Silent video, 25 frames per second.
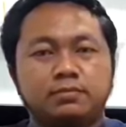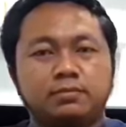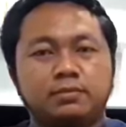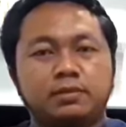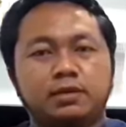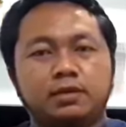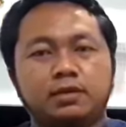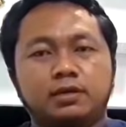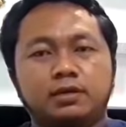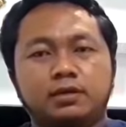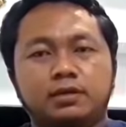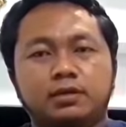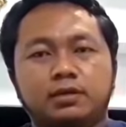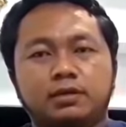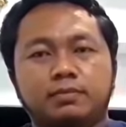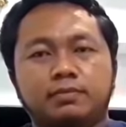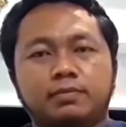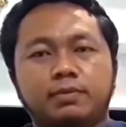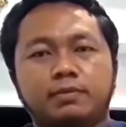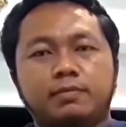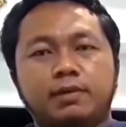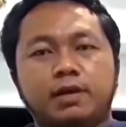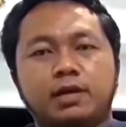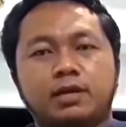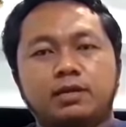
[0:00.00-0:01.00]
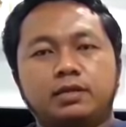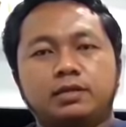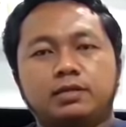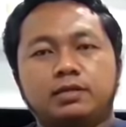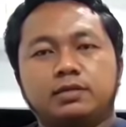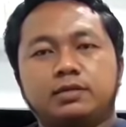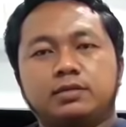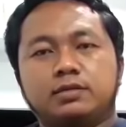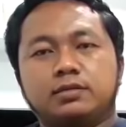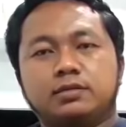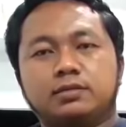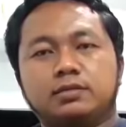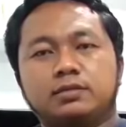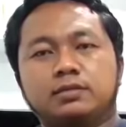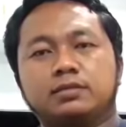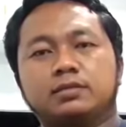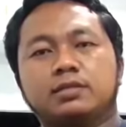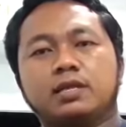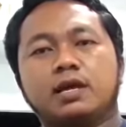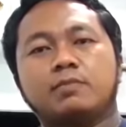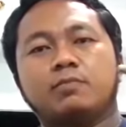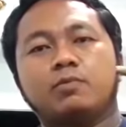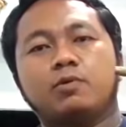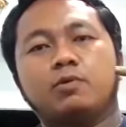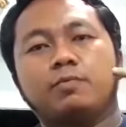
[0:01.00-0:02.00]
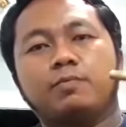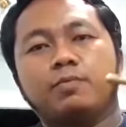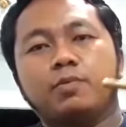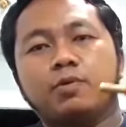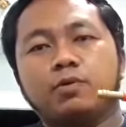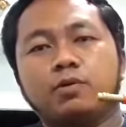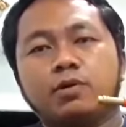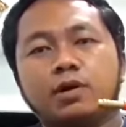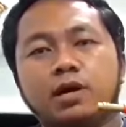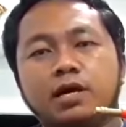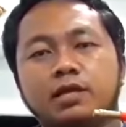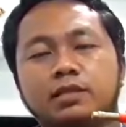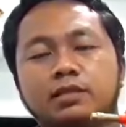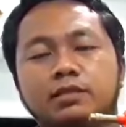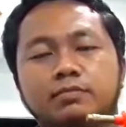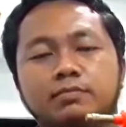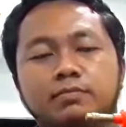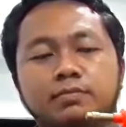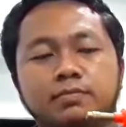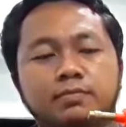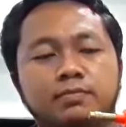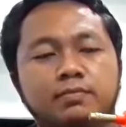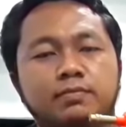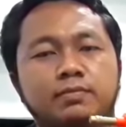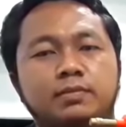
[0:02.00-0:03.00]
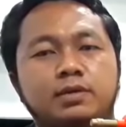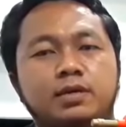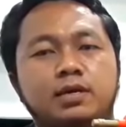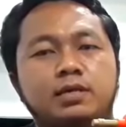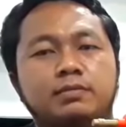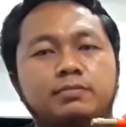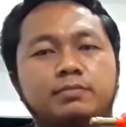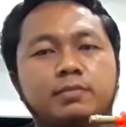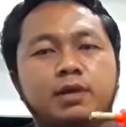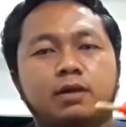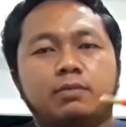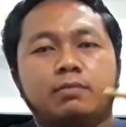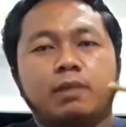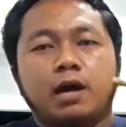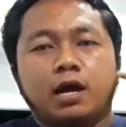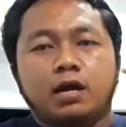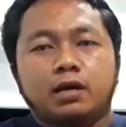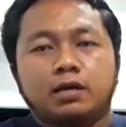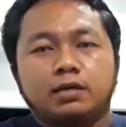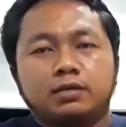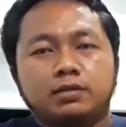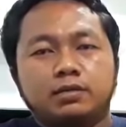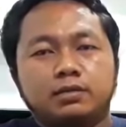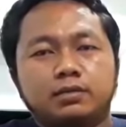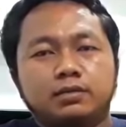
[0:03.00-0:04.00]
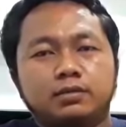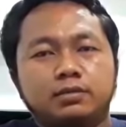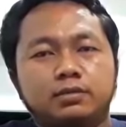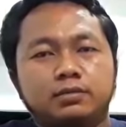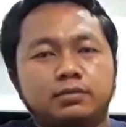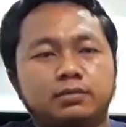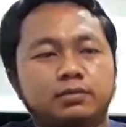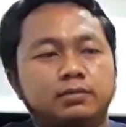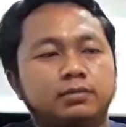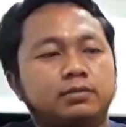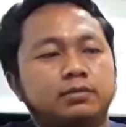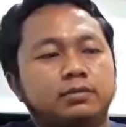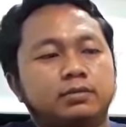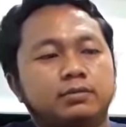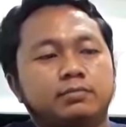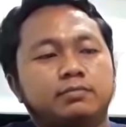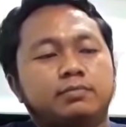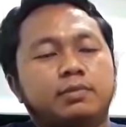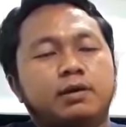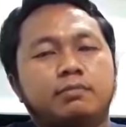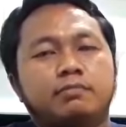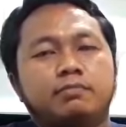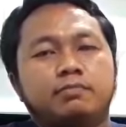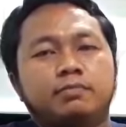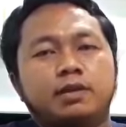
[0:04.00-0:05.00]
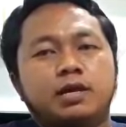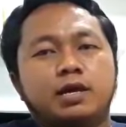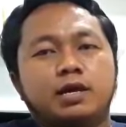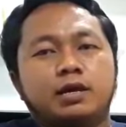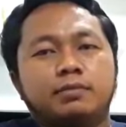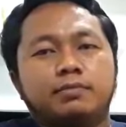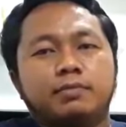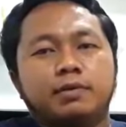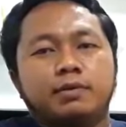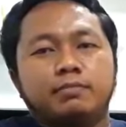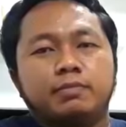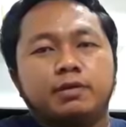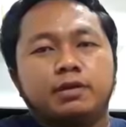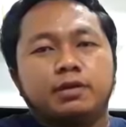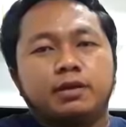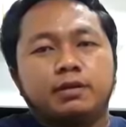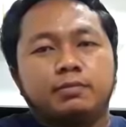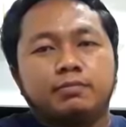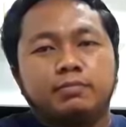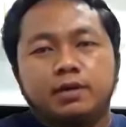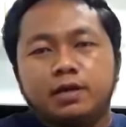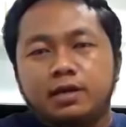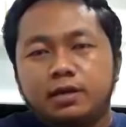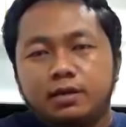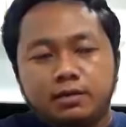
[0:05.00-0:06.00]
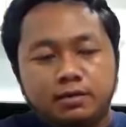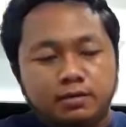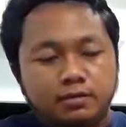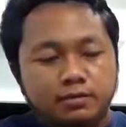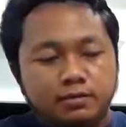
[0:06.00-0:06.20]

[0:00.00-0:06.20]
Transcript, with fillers: มันก็จะประมาณนี้ตามโฮมโปรห้าสิบเก้าบาทปรับได้ปรับระดับได้